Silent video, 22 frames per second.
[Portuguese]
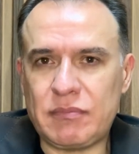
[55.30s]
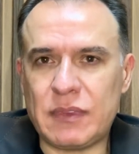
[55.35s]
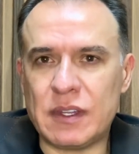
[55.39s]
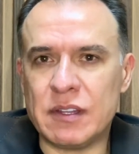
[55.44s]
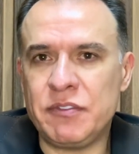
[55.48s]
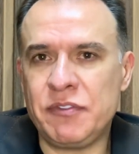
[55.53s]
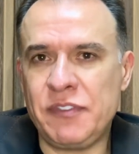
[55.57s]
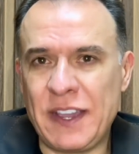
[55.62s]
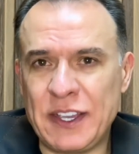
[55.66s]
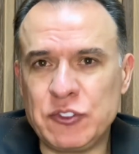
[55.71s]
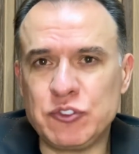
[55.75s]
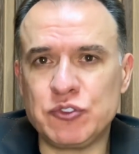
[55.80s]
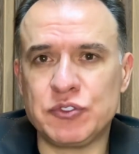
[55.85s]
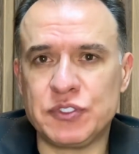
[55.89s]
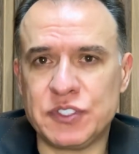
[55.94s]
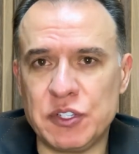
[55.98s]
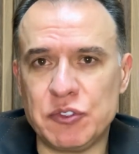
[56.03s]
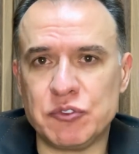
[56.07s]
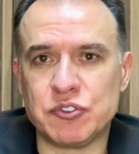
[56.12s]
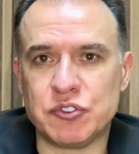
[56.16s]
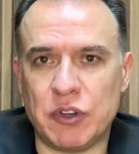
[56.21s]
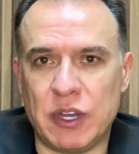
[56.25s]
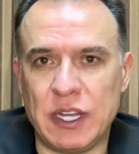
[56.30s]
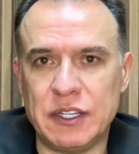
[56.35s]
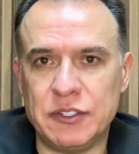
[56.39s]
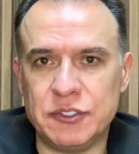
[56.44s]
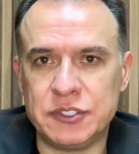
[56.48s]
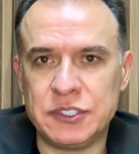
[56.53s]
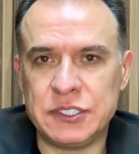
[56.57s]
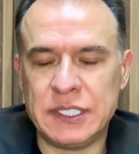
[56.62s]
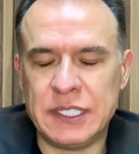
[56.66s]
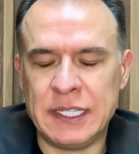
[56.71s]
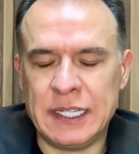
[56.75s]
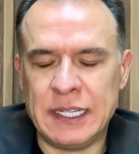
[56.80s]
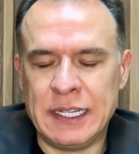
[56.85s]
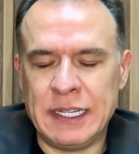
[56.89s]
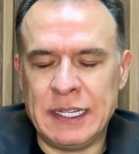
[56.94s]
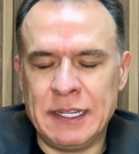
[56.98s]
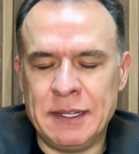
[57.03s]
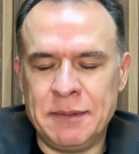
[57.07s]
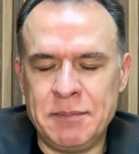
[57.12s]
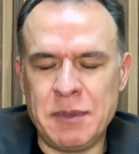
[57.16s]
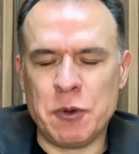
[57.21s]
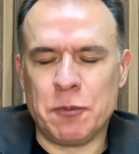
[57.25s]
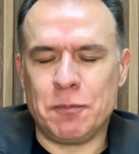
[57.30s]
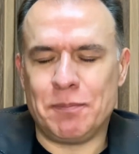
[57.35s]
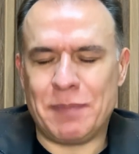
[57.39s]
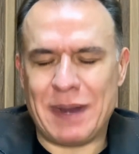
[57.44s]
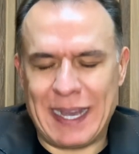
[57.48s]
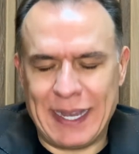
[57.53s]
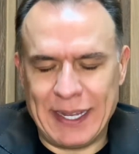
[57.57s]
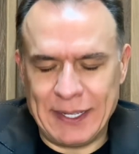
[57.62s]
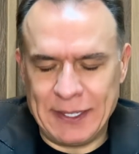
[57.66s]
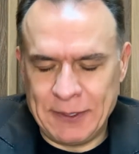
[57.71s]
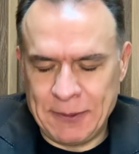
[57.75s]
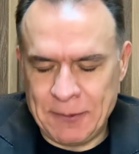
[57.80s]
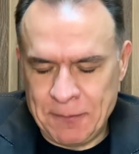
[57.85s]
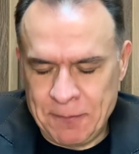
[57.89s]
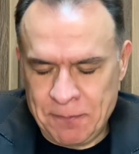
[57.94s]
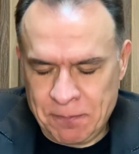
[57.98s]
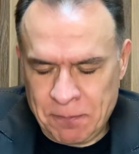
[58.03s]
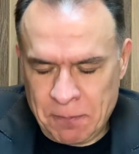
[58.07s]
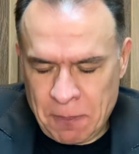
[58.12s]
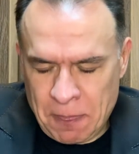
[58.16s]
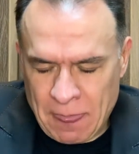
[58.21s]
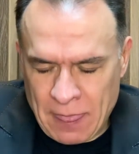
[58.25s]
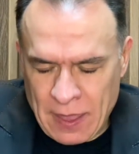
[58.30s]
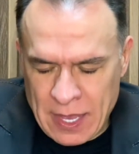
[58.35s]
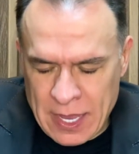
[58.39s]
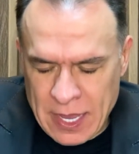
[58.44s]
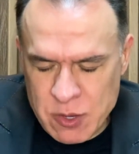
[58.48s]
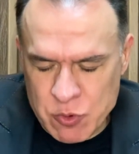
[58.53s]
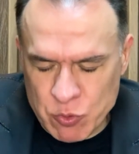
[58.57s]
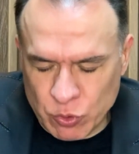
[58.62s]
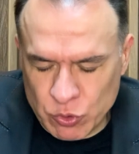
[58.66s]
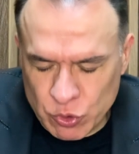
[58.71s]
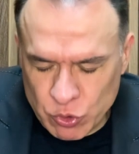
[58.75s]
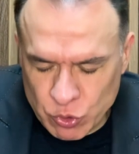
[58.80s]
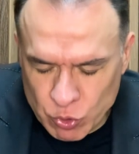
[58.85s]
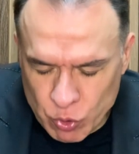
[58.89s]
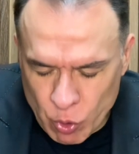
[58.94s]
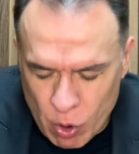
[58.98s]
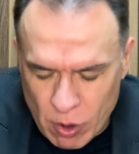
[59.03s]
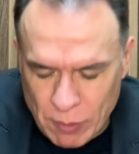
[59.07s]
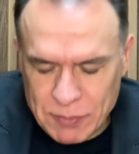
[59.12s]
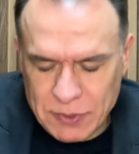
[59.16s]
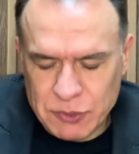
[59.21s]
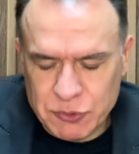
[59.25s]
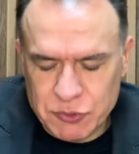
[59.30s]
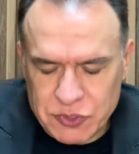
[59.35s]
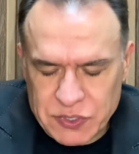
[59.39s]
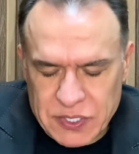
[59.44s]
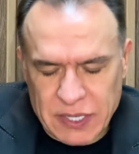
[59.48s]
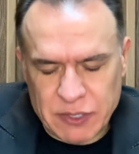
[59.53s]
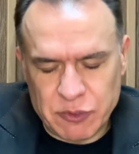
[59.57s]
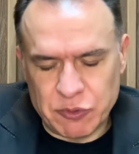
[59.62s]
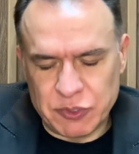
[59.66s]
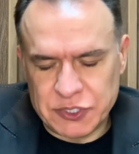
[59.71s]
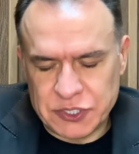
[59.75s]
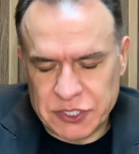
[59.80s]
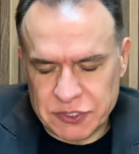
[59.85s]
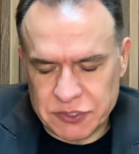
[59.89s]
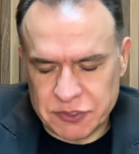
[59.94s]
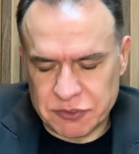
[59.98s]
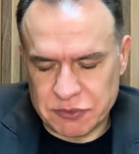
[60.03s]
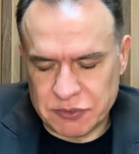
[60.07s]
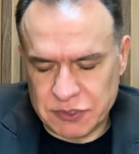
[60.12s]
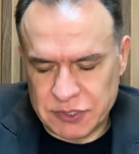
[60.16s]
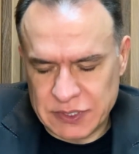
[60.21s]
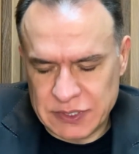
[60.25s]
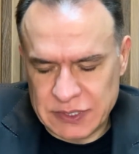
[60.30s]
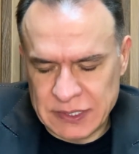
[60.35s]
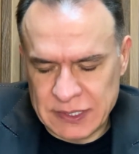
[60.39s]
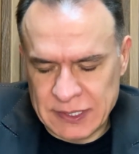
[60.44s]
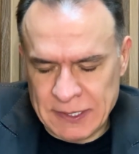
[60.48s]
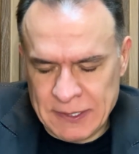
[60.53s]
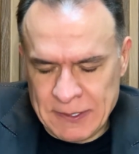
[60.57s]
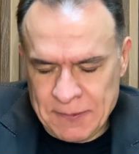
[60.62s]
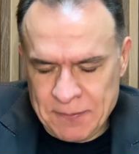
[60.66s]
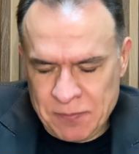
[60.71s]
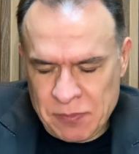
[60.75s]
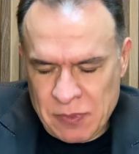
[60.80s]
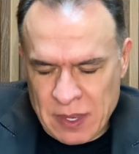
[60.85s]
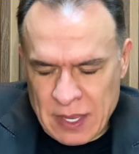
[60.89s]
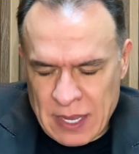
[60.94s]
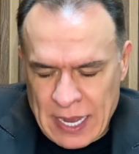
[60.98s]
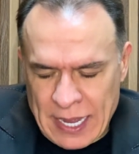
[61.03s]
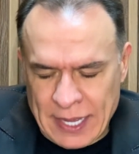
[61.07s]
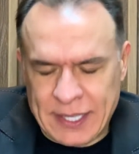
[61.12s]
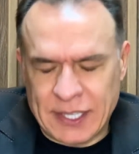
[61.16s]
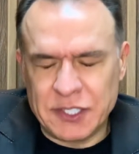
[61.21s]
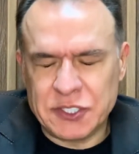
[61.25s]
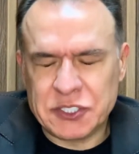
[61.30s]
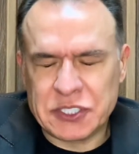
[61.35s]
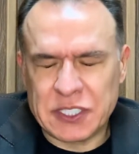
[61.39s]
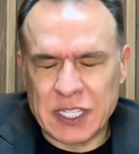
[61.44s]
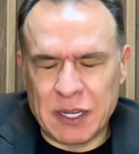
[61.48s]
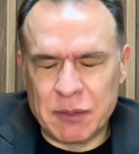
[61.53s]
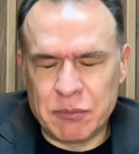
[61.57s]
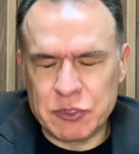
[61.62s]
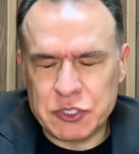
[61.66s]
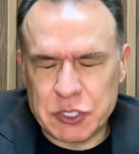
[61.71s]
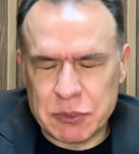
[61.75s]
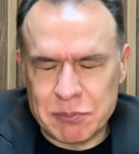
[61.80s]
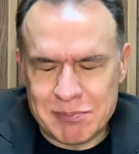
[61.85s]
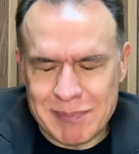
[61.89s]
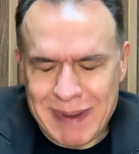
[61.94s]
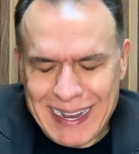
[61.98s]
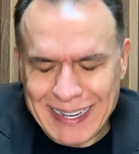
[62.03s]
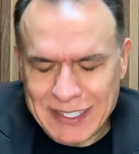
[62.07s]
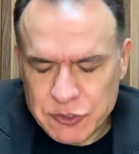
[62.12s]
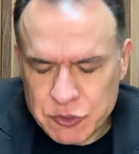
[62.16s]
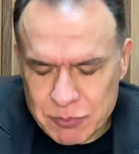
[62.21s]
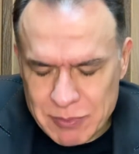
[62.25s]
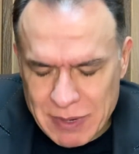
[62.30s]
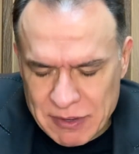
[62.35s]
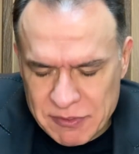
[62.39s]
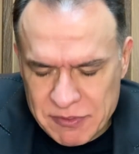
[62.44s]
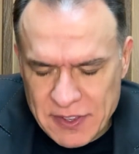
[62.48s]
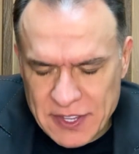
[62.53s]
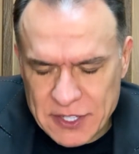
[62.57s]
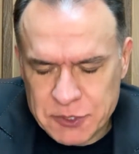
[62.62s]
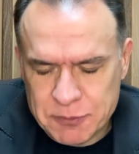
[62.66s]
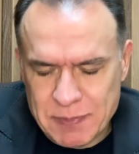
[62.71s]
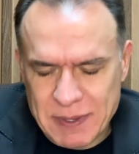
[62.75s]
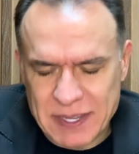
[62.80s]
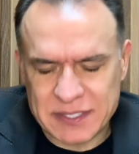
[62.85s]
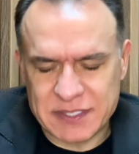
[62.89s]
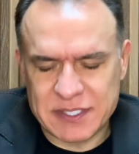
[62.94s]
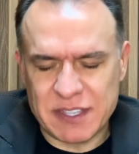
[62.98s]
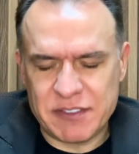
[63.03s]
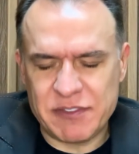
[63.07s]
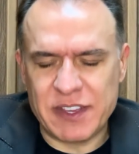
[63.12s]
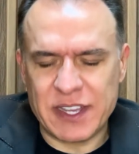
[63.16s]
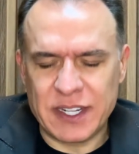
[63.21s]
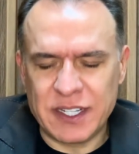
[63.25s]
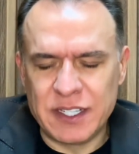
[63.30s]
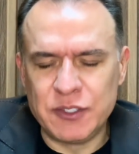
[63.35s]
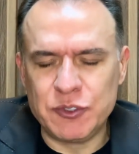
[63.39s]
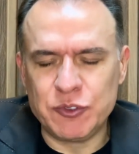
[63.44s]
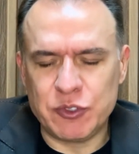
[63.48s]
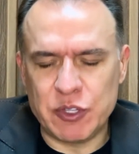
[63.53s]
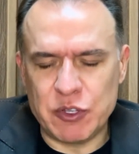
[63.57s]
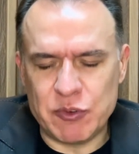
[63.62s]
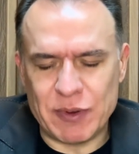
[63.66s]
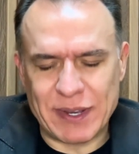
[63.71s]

feche os seus olhos. Meu Pai, em nome do Senhor Jesus. Aqui estamos mais uma vez perseverando em